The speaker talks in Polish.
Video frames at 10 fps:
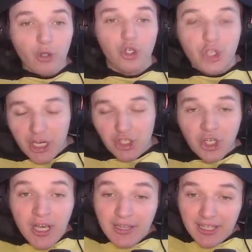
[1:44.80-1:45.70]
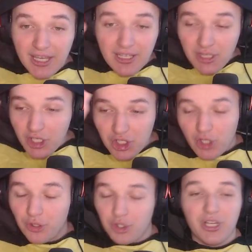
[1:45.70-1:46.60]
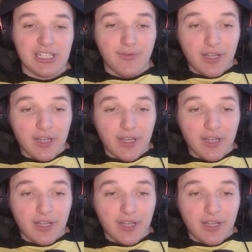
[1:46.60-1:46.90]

sieci, takiej nici, oto się nazywa